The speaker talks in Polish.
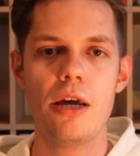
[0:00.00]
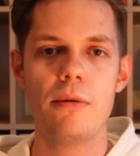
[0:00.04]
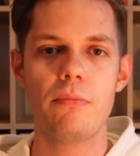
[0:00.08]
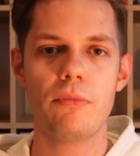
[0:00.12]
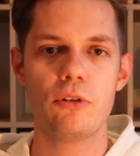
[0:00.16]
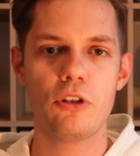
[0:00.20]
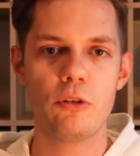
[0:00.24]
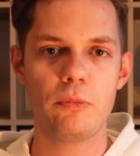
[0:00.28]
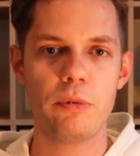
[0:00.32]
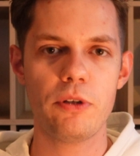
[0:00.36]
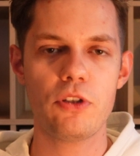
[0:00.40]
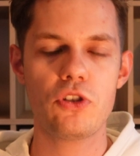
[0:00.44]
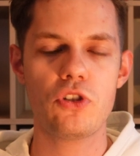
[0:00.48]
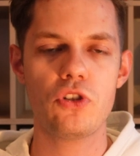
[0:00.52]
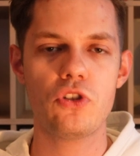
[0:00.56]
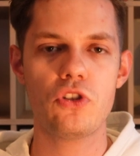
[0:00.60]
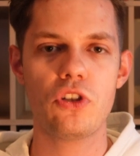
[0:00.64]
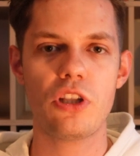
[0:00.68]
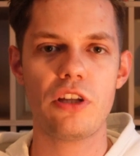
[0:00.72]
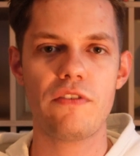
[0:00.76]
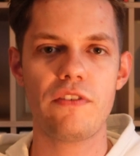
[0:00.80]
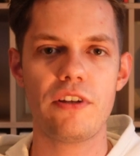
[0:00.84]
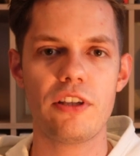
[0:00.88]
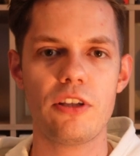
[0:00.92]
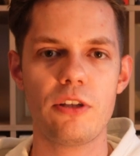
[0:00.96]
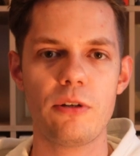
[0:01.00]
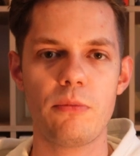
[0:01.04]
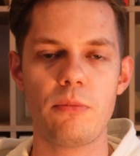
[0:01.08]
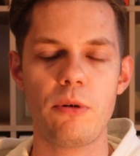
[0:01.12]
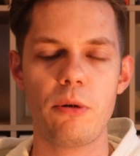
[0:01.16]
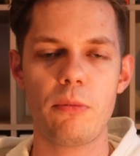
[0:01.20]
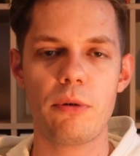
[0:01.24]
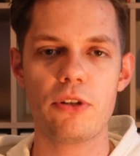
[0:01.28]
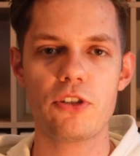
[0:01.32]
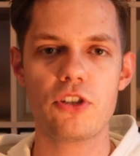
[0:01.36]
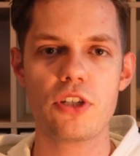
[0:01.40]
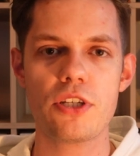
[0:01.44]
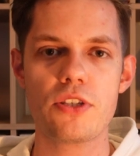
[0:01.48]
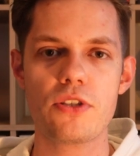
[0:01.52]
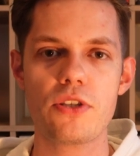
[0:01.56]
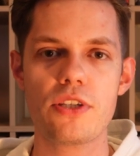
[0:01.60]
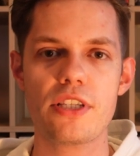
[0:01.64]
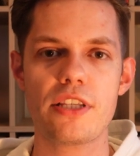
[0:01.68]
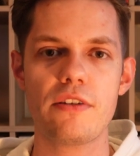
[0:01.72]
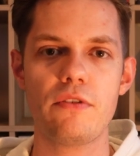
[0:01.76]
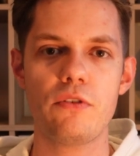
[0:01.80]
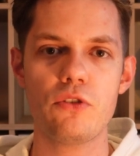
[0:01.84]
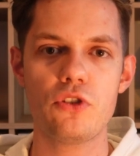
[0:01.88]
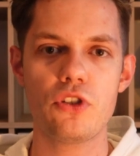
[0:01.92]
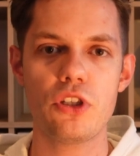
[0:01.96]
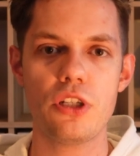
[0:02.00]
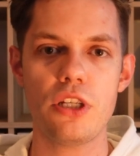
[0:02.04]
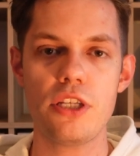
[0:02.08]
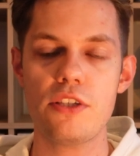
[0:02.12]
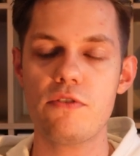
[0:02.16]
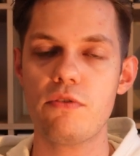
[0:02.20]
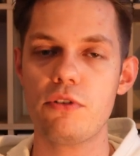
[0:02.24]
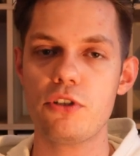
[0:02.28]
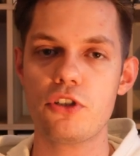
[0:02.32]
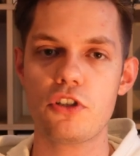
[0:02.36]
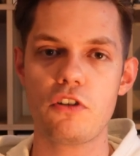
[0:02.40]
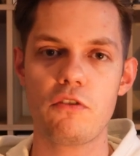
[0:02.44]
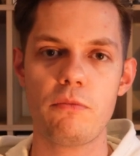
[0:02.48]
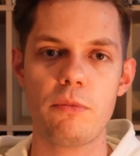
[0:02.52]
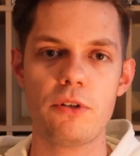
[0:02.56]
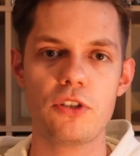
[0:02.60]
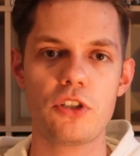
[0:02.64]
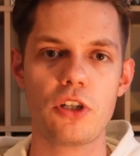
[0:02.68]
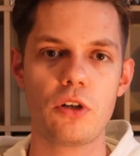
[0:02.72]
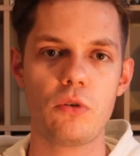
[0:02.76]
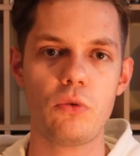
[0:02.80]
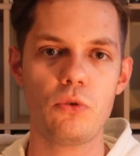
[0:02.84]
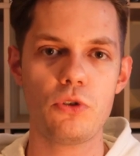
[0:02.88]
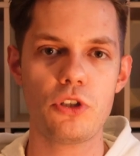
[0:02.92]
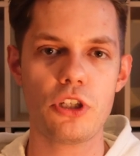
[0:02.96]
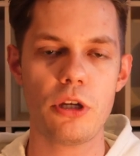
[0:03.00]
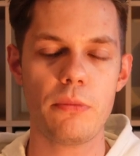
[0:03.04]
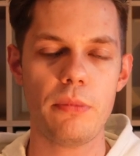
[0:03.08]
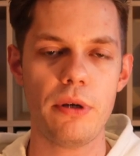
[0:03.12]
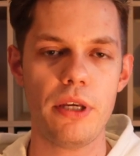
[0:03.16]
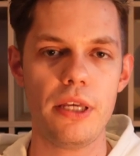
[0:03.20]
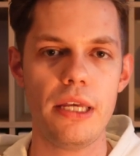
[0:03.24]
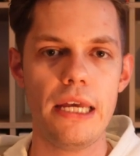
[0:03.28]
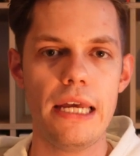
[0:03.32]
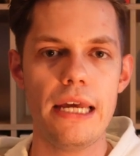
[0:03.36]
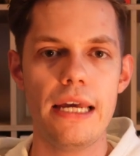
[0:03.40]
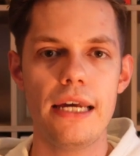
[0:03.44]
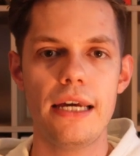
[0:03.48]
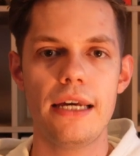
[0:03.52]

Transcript: Podopieczni Johna van der Broma często zawodzili, zwłaszcza w meczach u siebie.